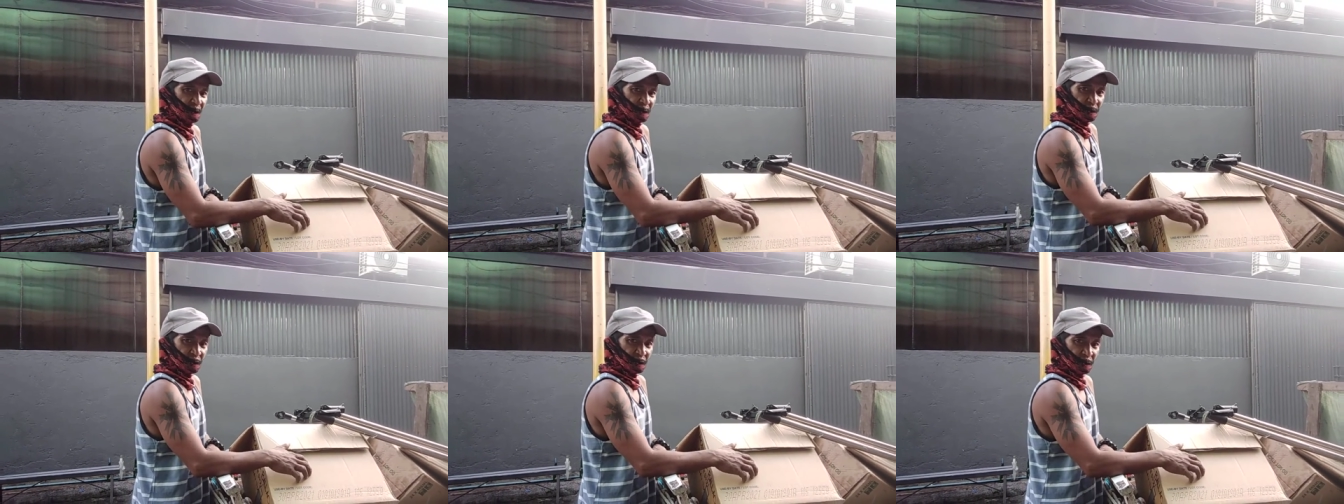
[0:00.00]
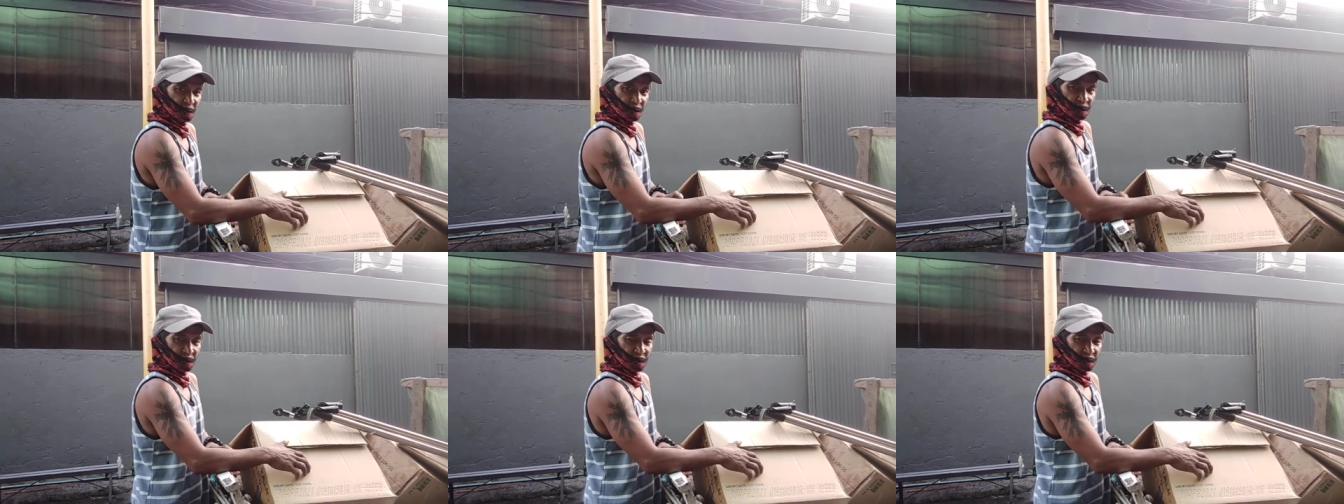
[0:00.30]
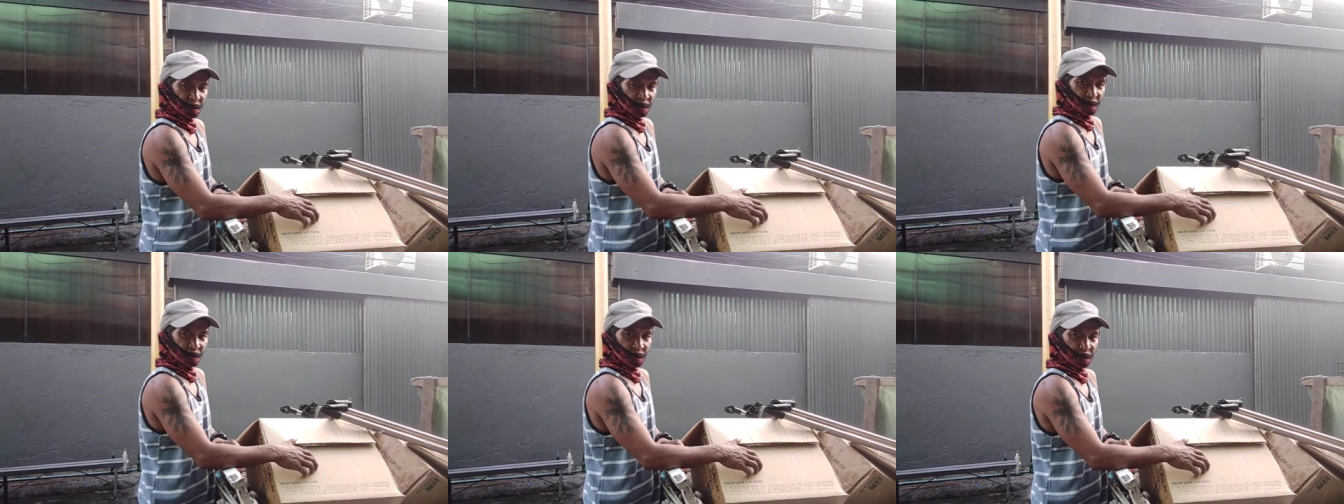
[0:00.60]
Yung
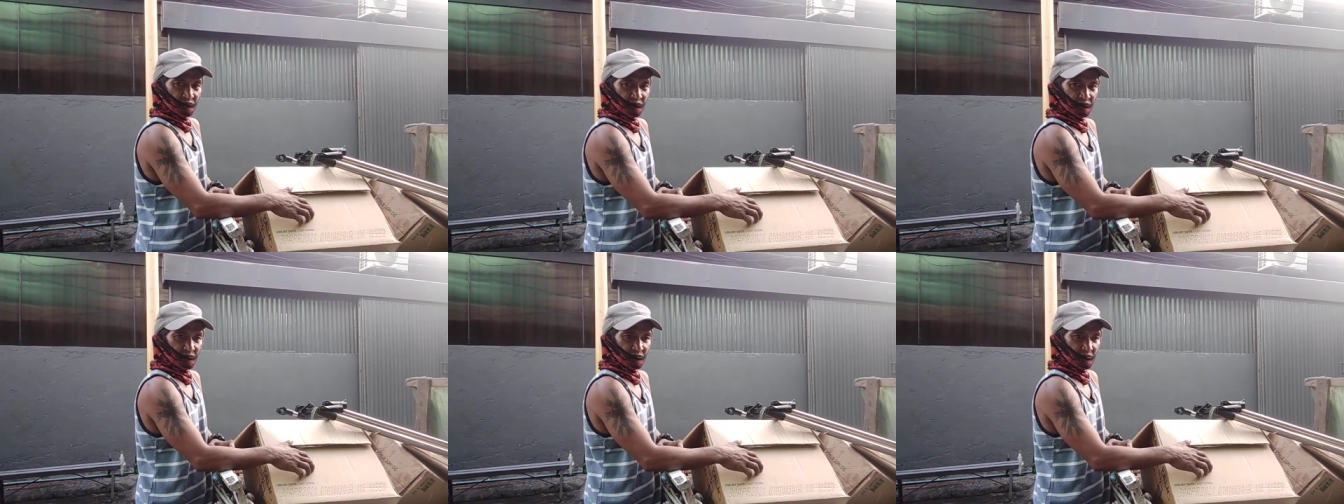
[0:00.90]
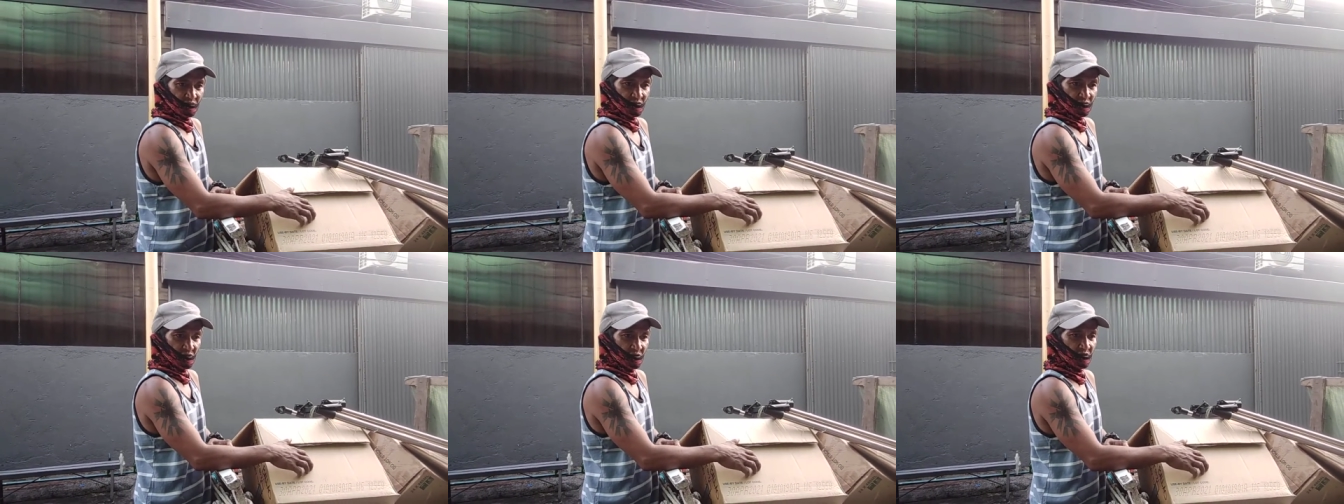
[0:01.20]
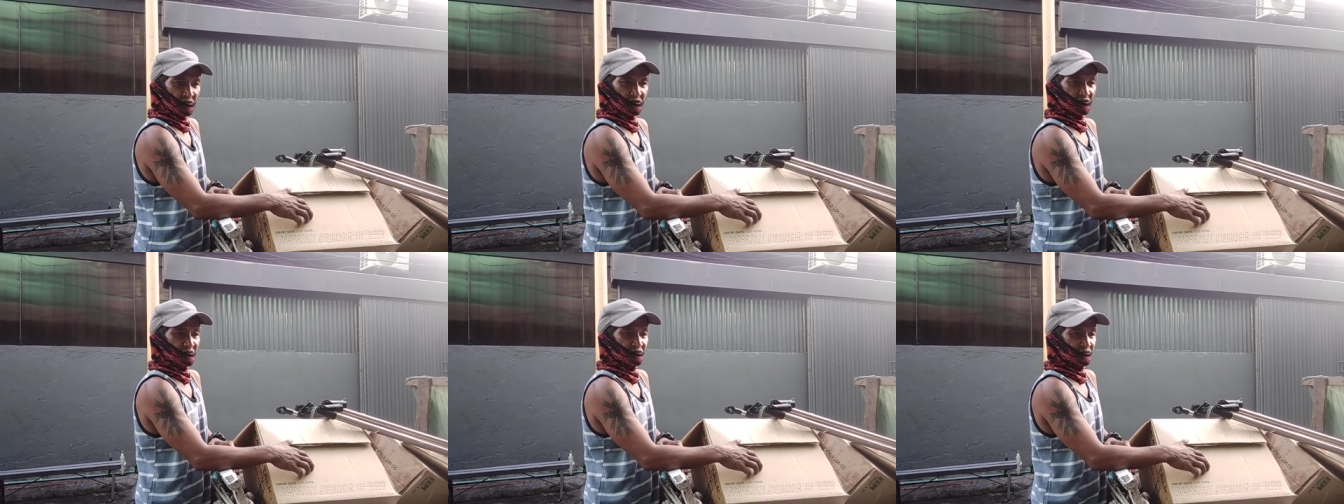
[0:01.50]
tansong pula,
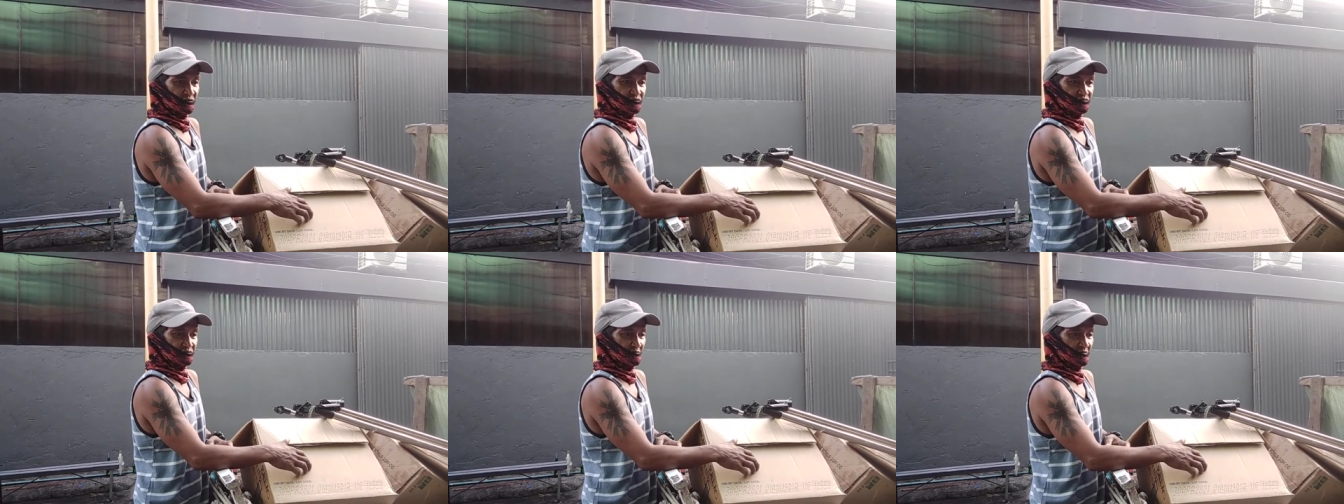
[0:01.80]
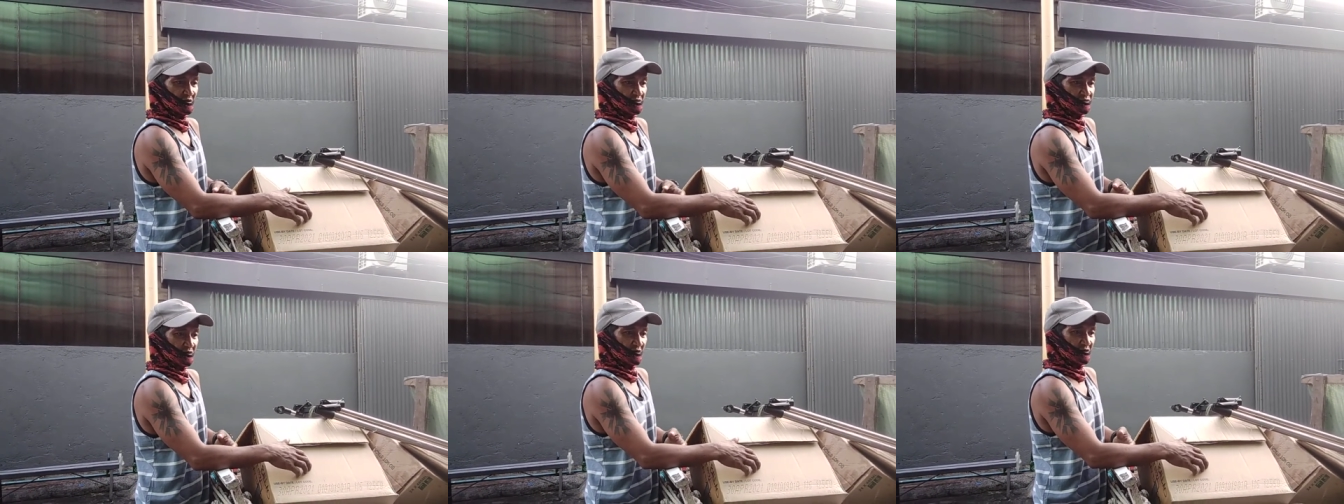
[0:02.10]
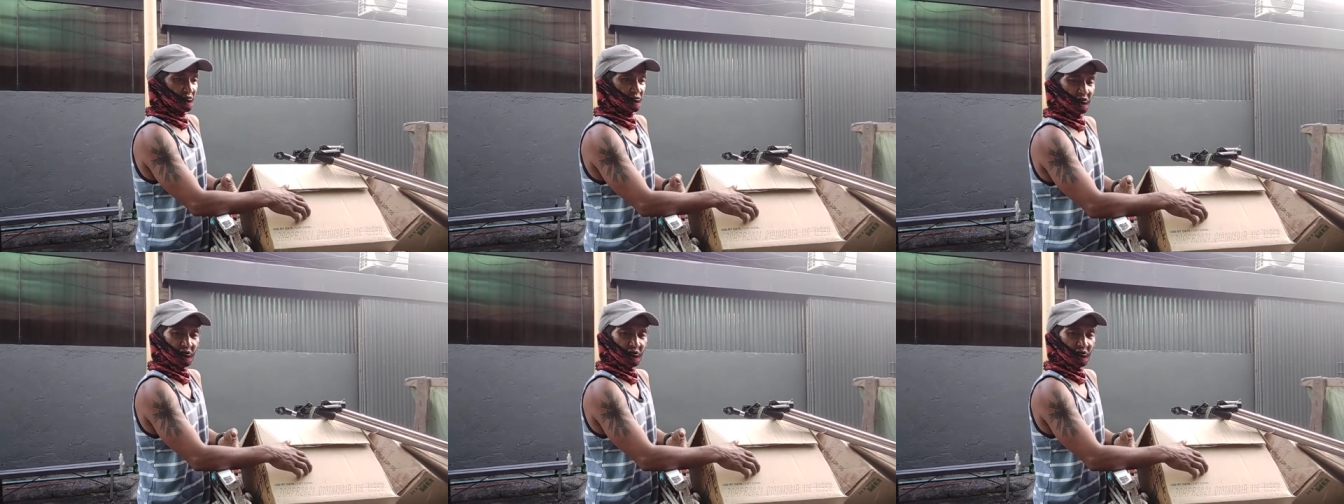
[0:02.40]
Yan hindi tumataas.